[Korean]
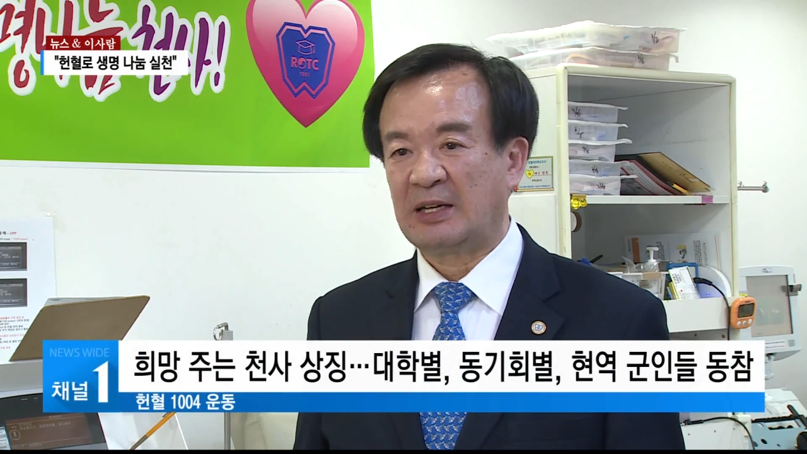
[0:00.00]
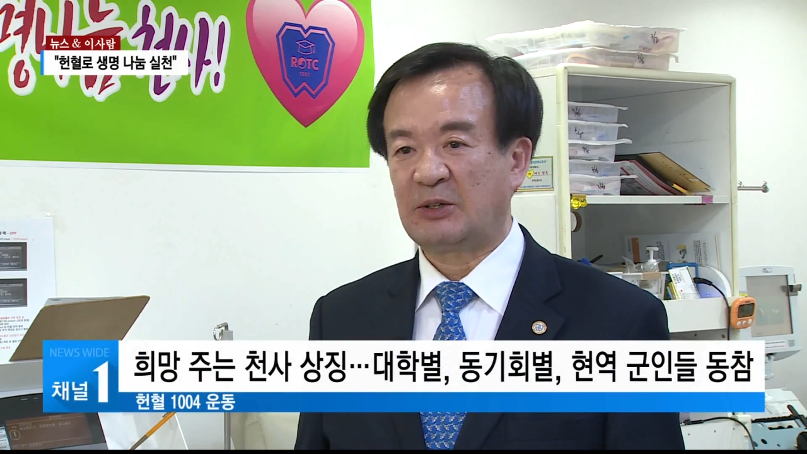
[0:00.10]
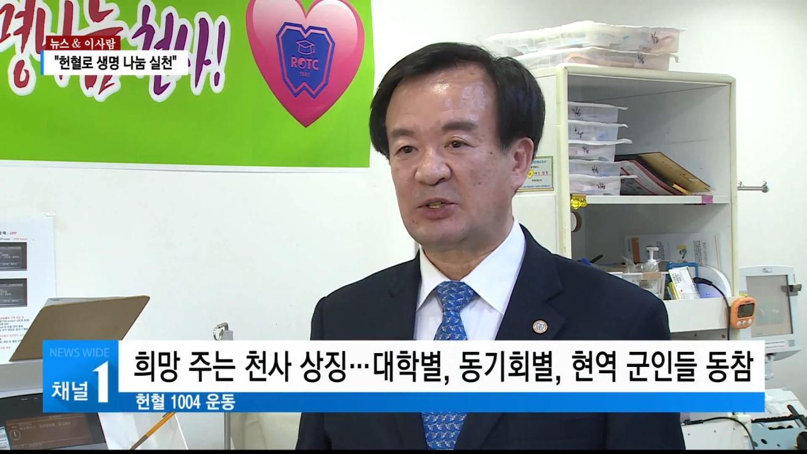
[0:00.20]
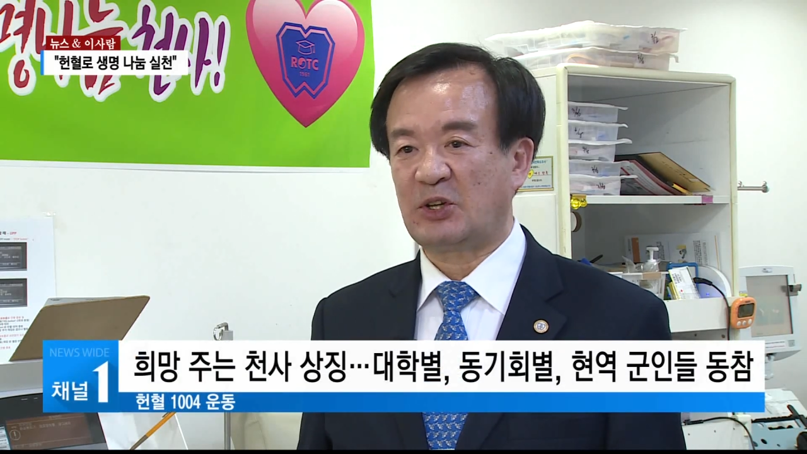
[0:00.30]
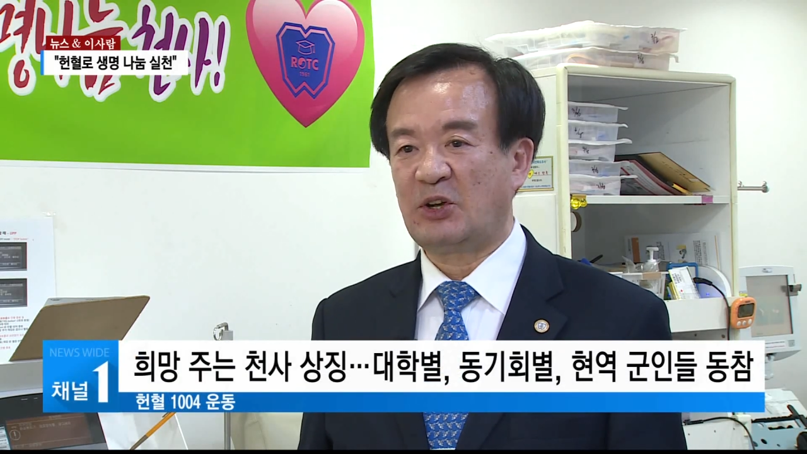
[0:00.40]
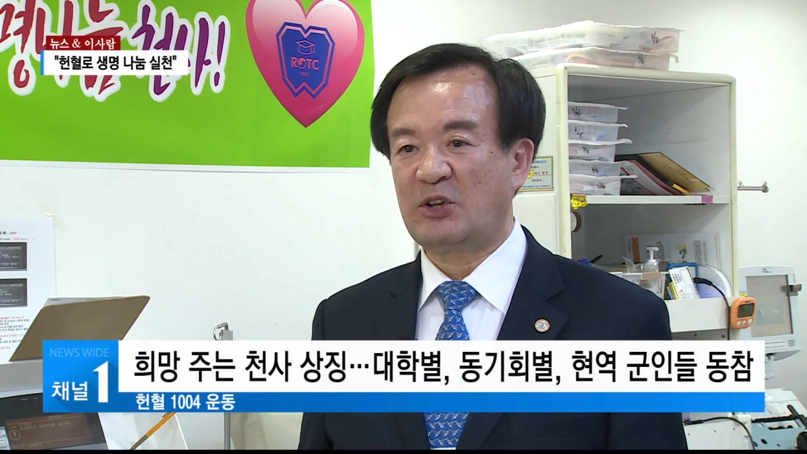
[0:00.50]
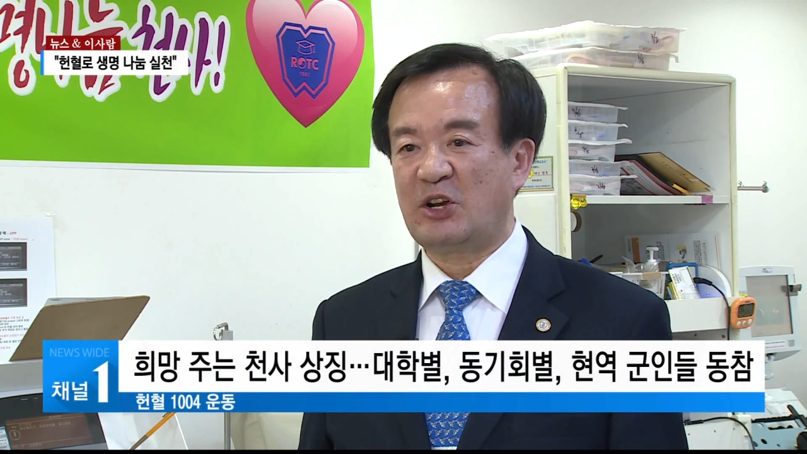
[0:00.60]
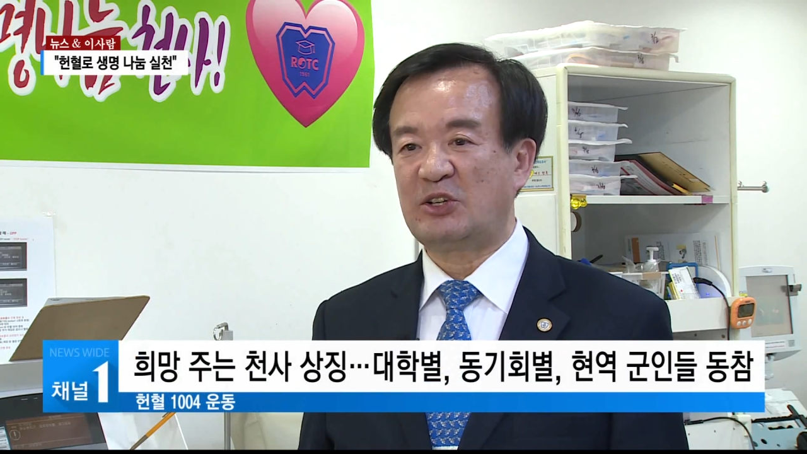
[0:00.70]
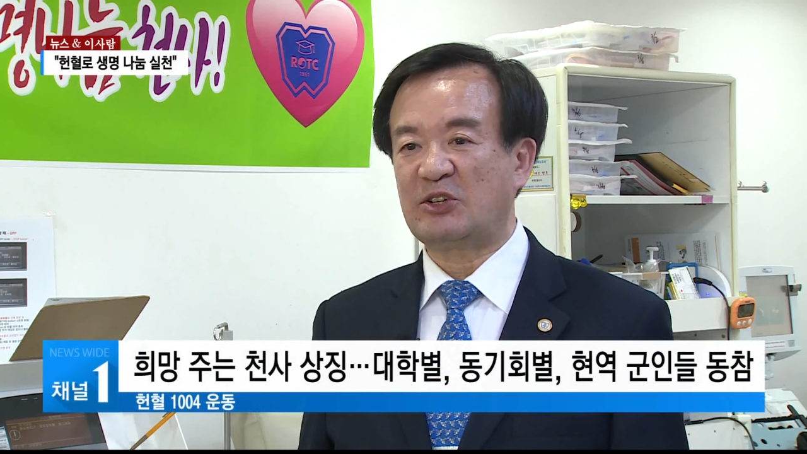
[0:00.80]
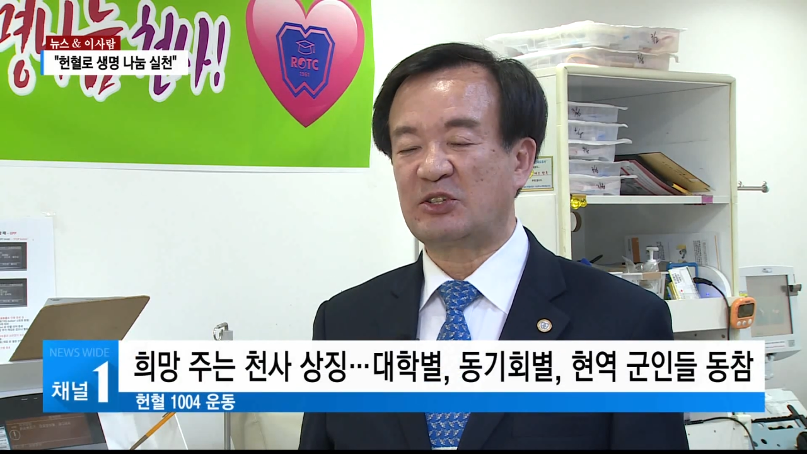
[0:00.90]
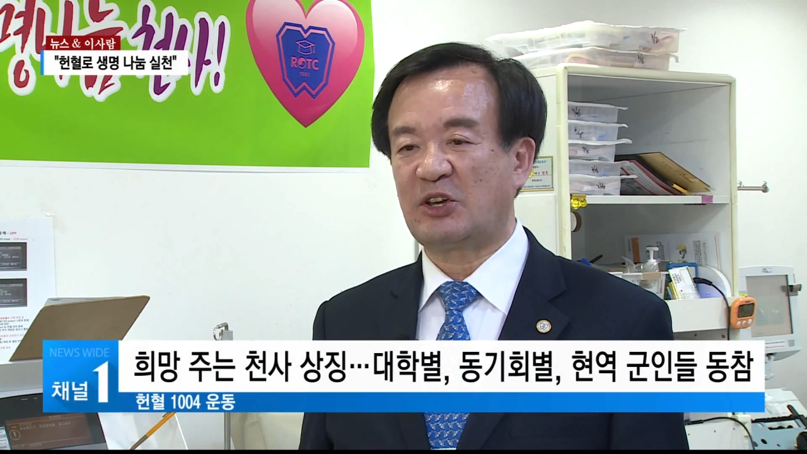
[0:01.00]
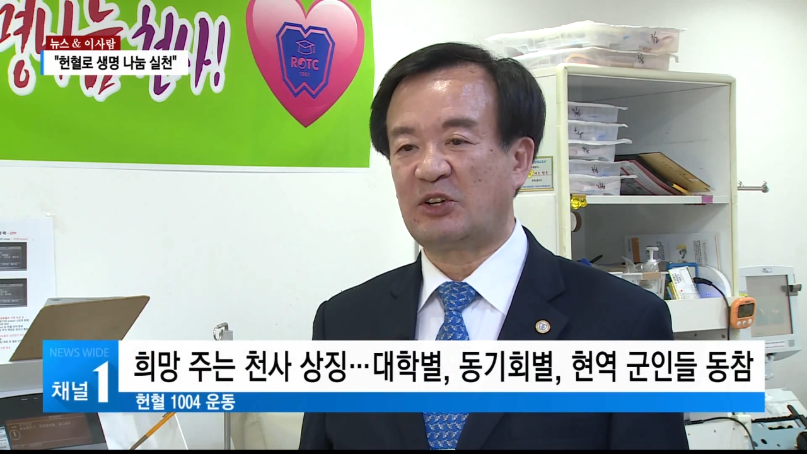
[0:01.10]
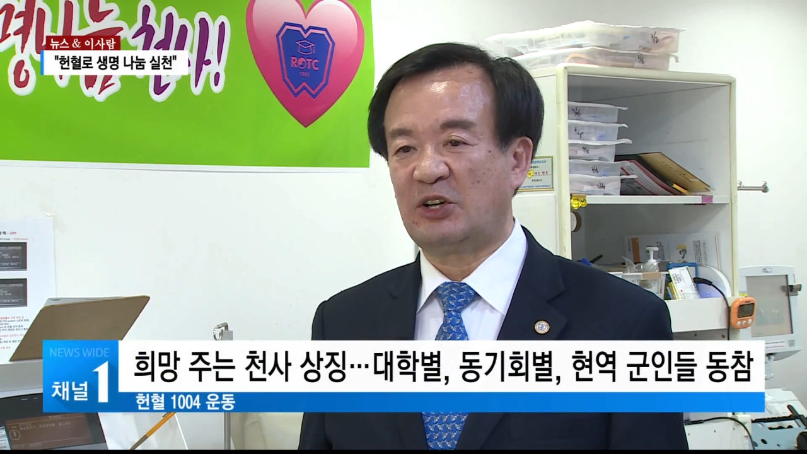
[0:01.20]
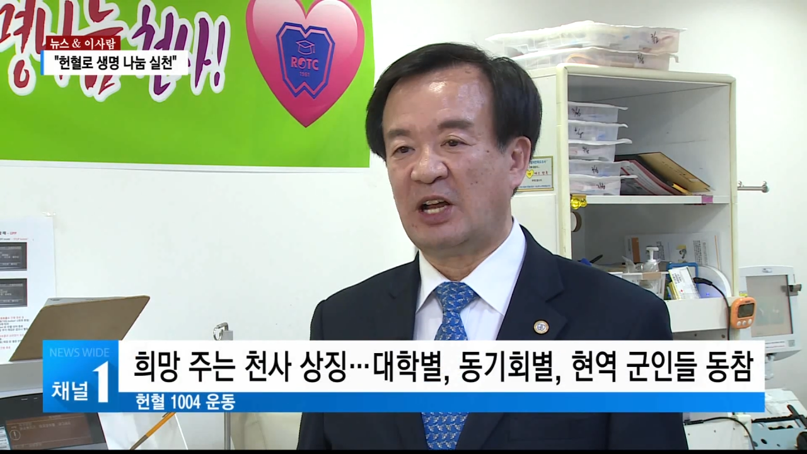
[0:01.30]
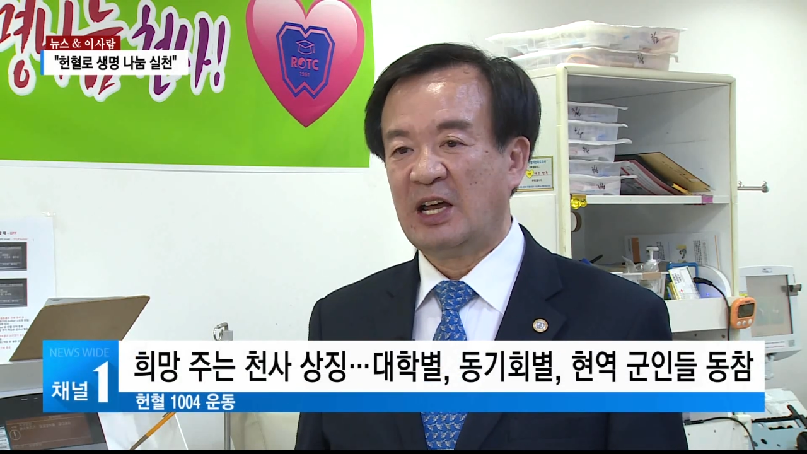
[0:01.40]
그래서 헌혈 증서를